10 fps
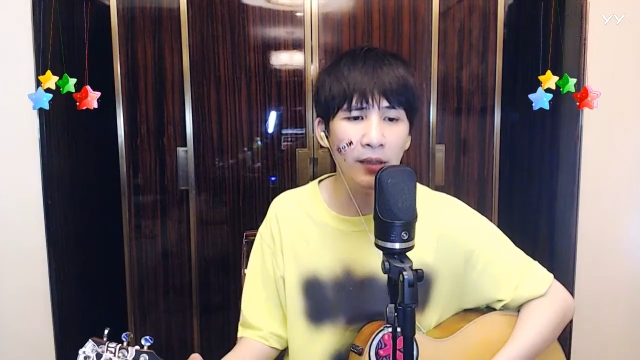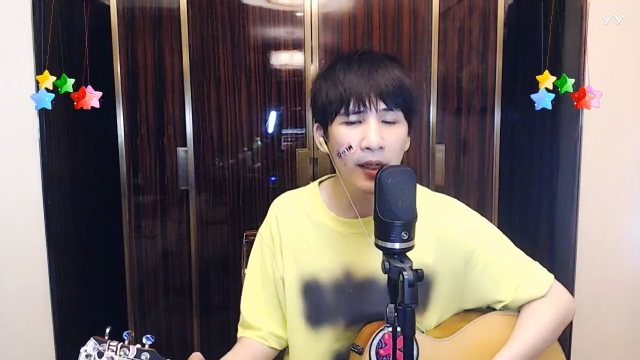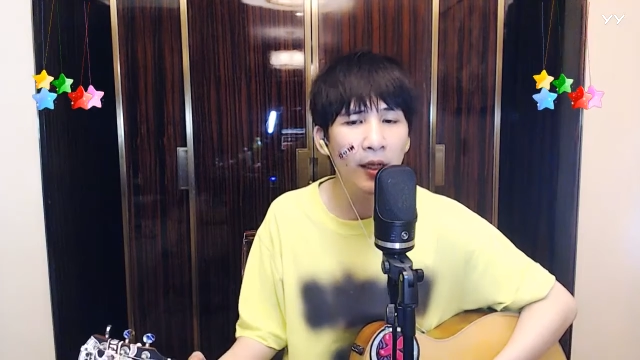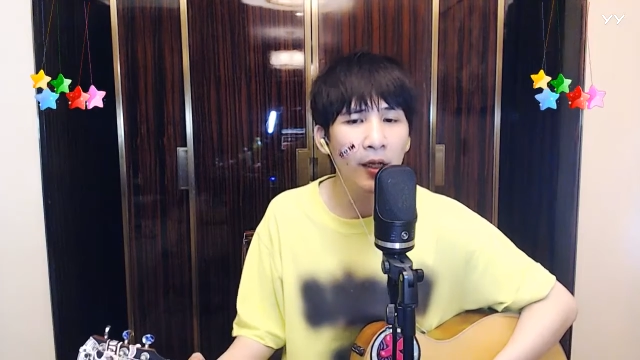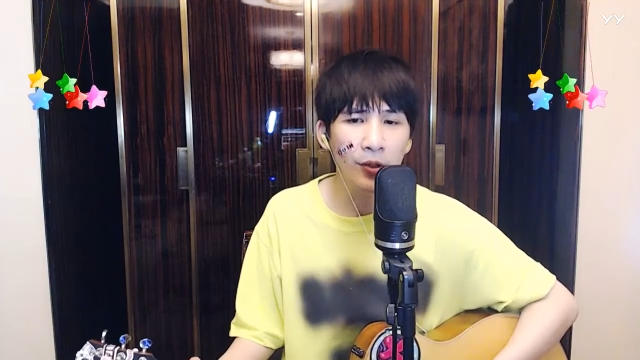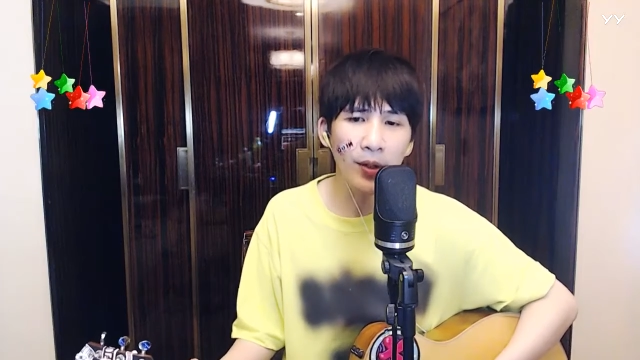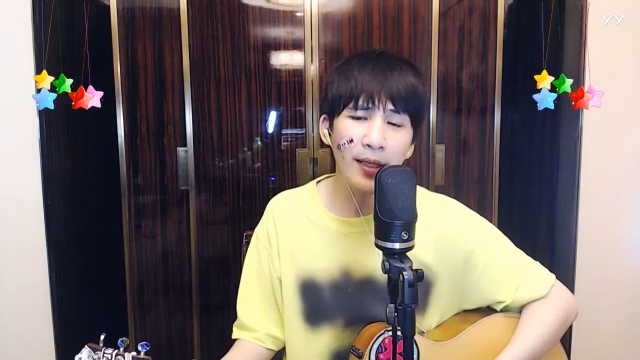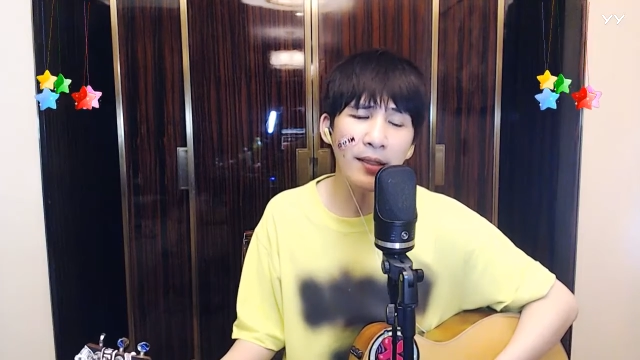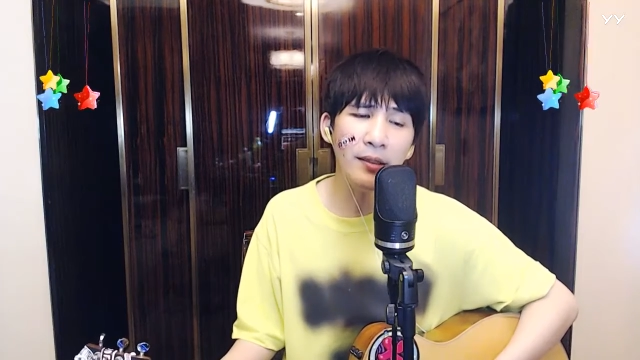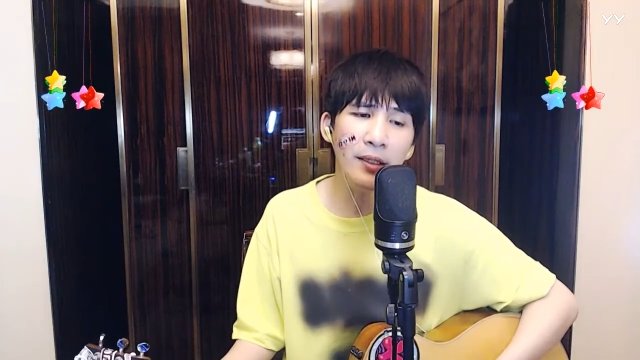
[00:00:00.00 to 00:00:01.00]
愿
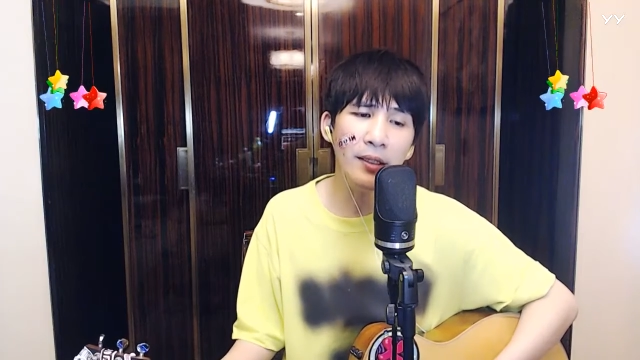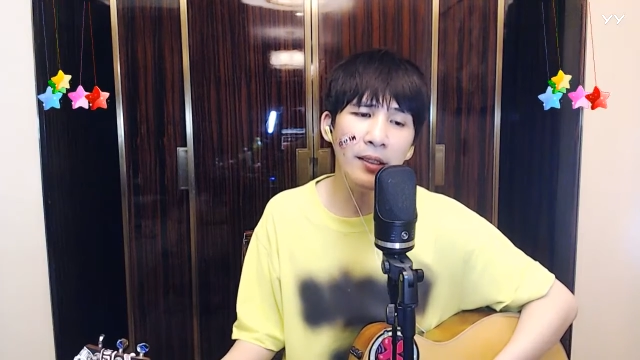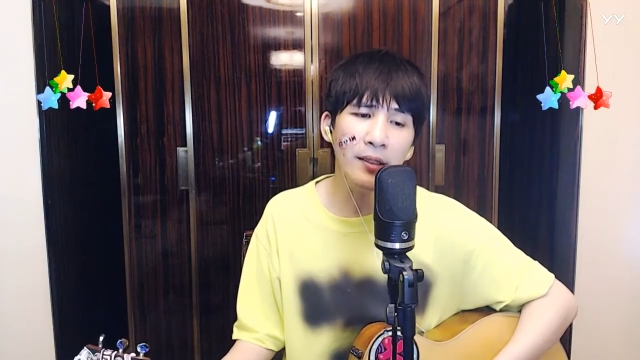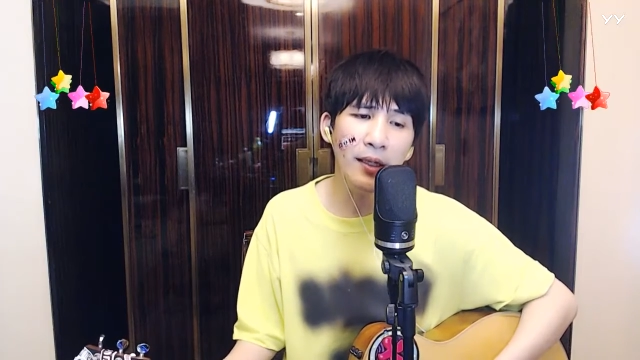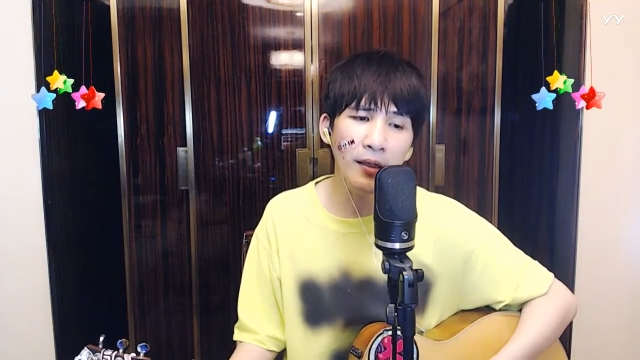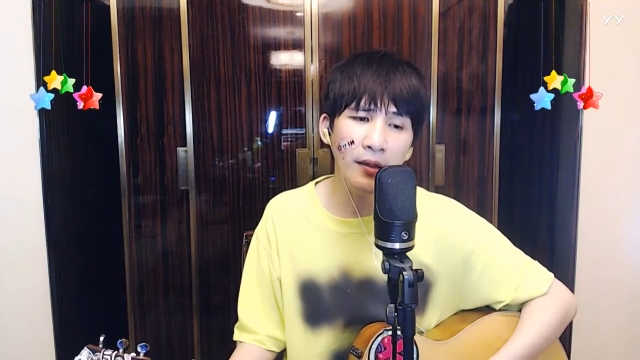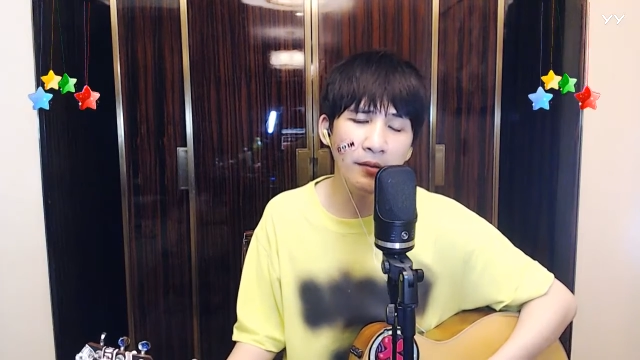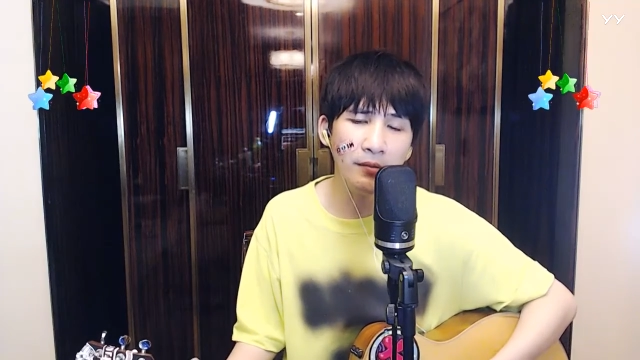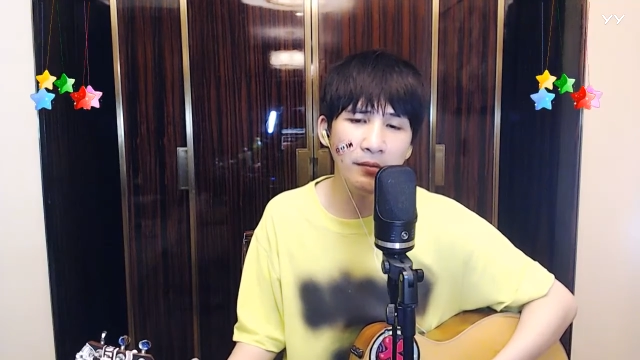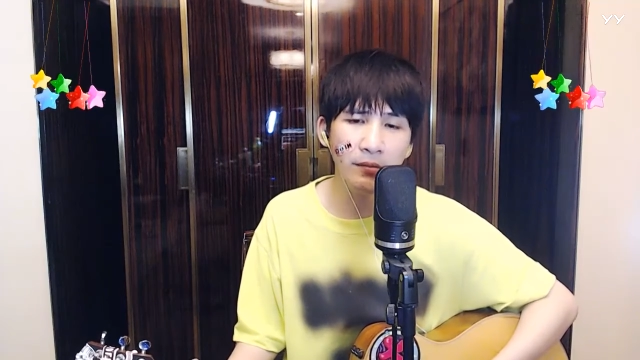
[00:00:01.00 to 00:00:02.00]
你的、
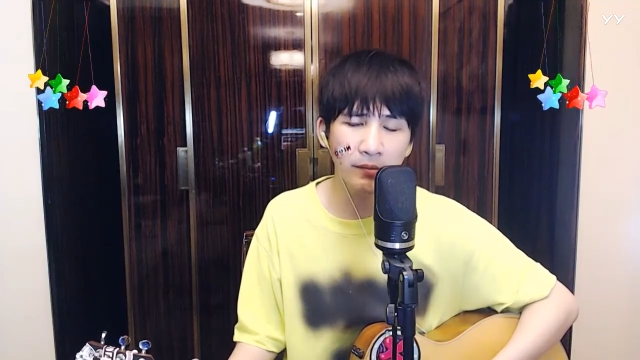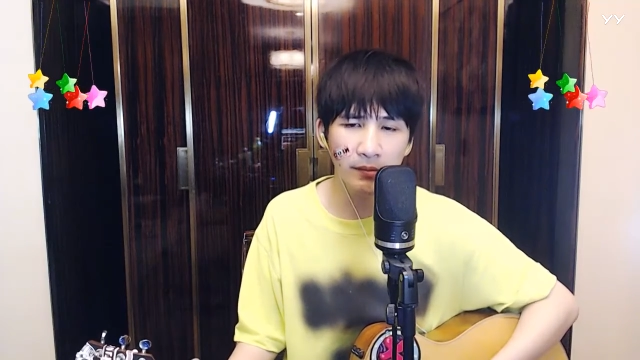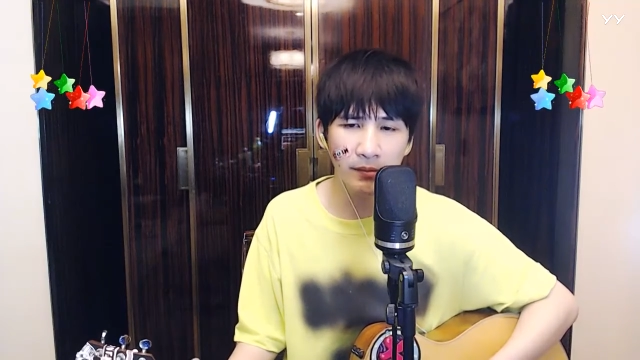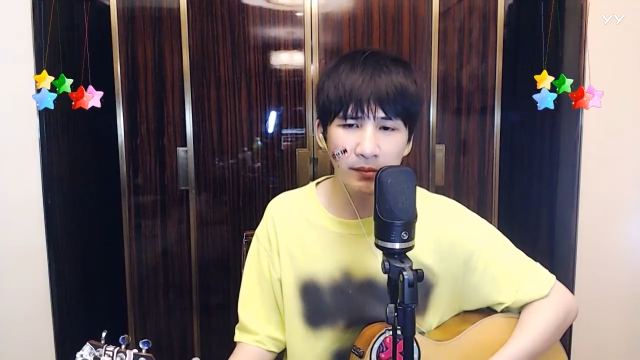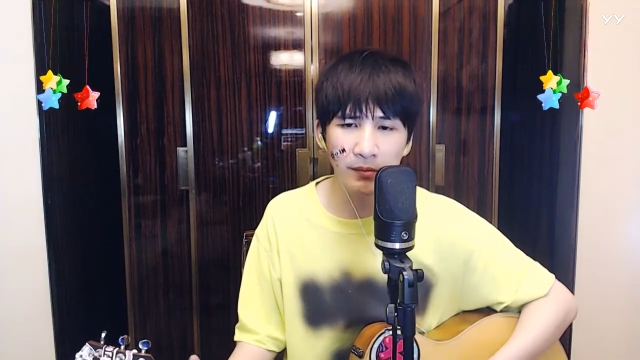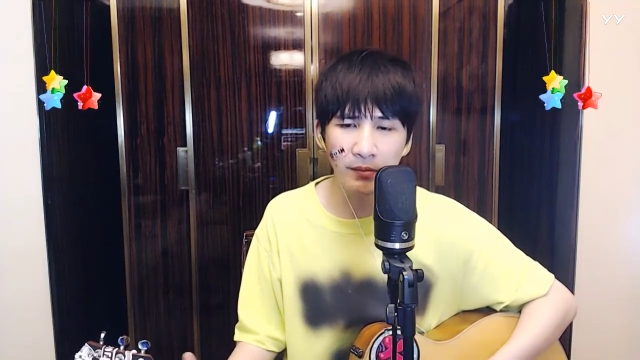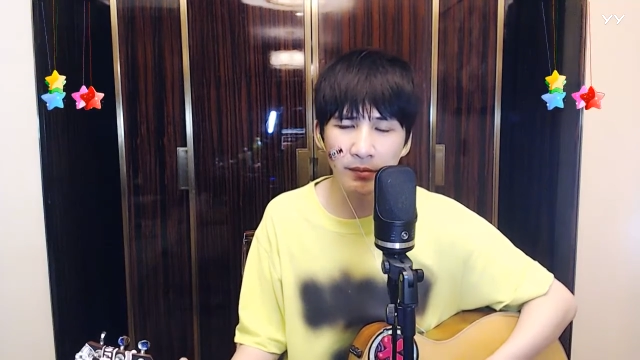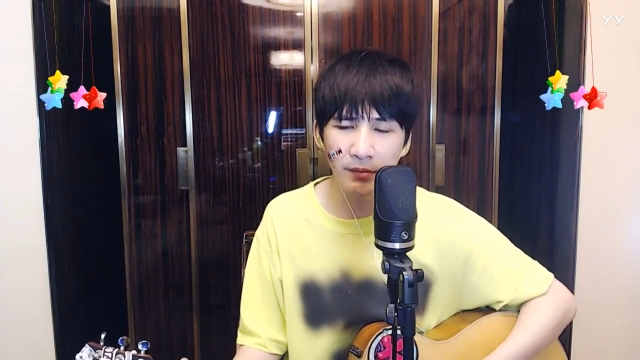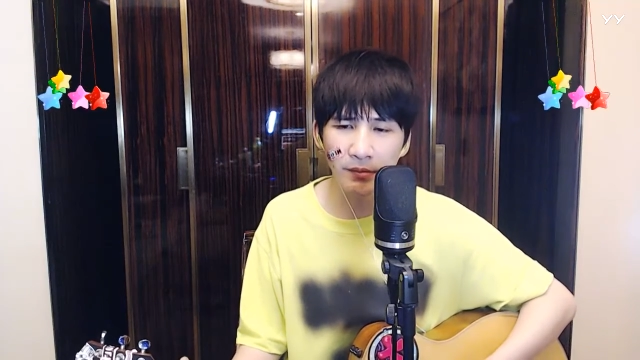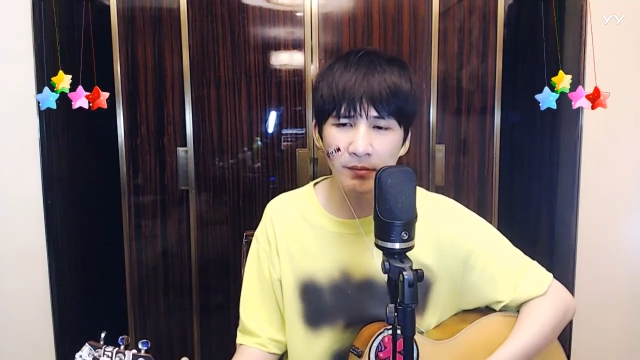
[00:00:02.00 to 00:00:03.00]
嗯
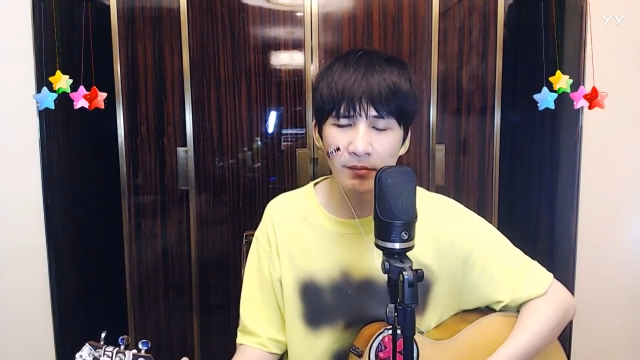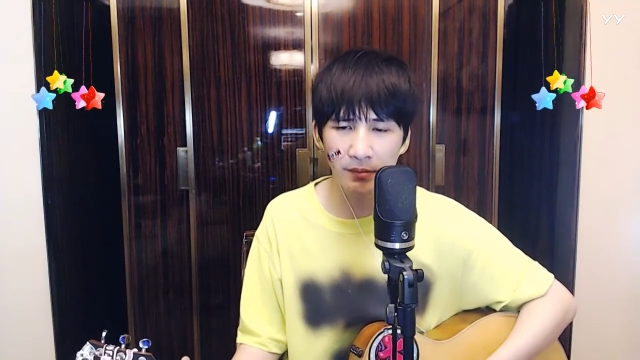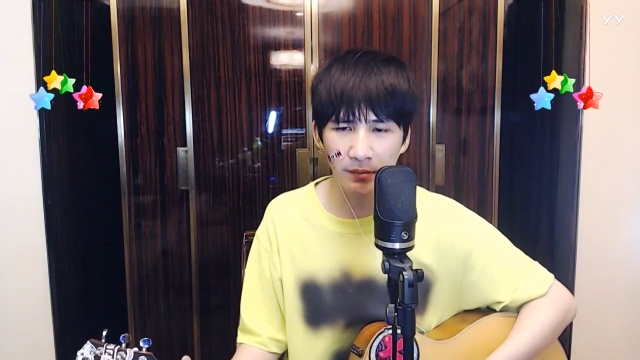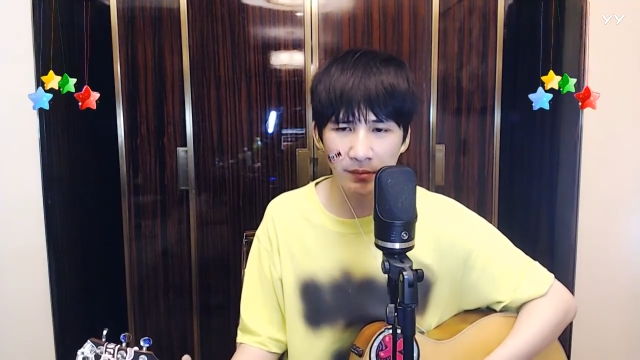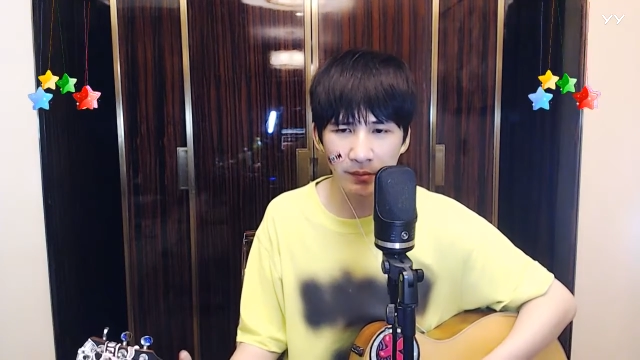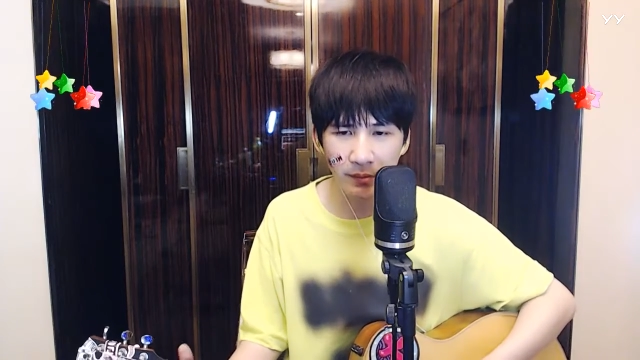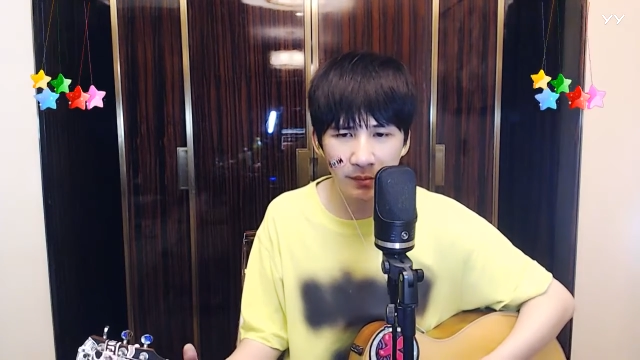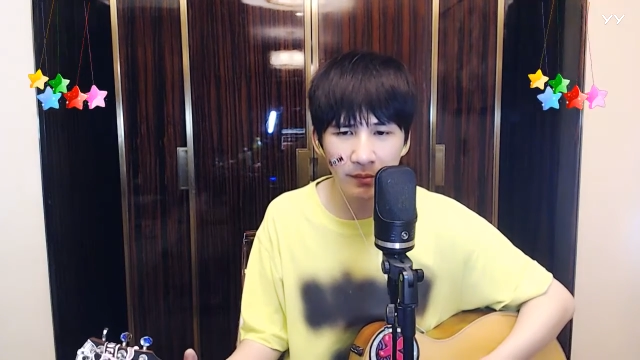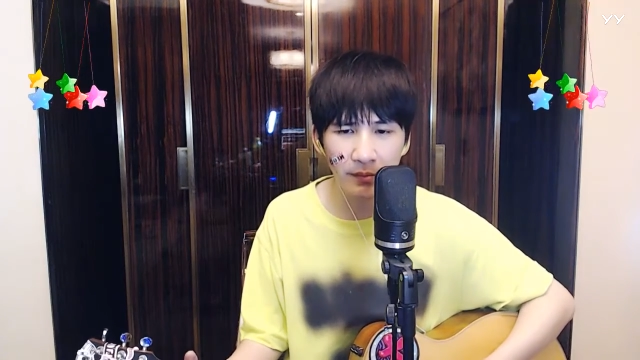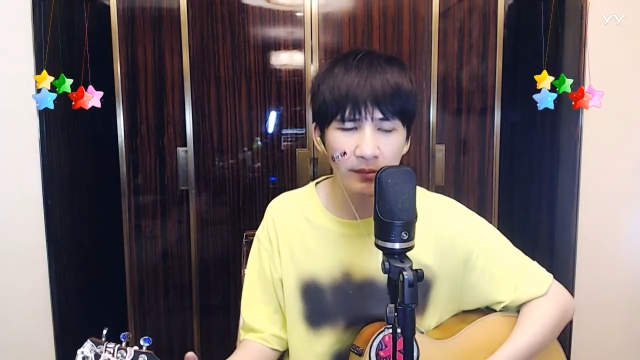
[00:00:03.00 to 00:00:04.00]

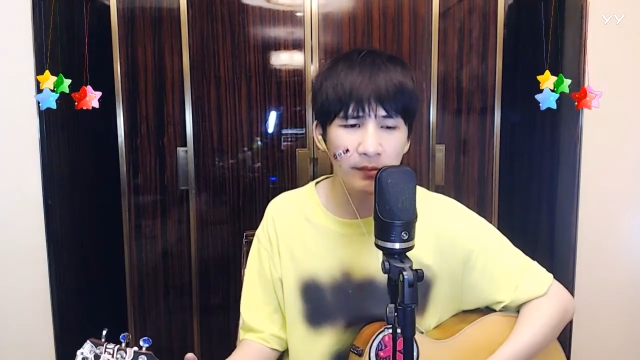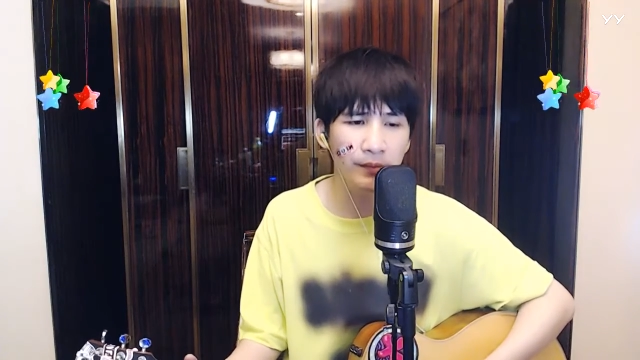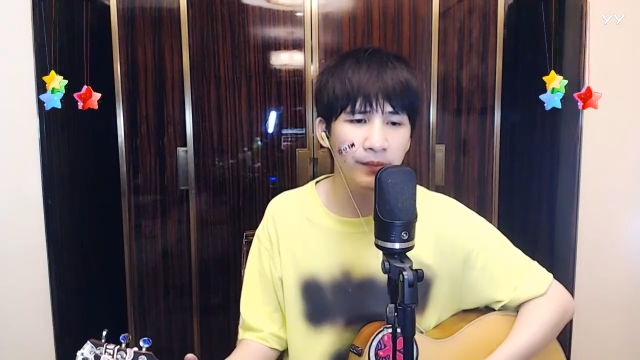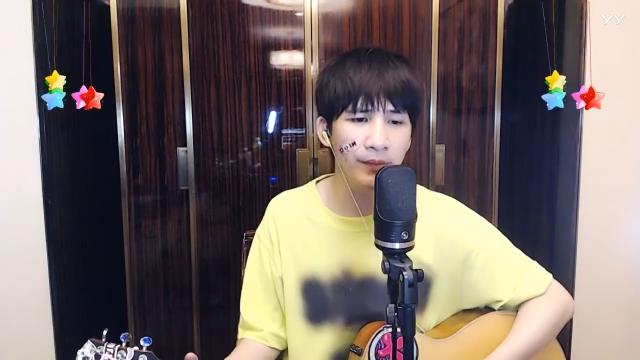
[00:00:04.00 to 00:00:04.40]
嗯嗯、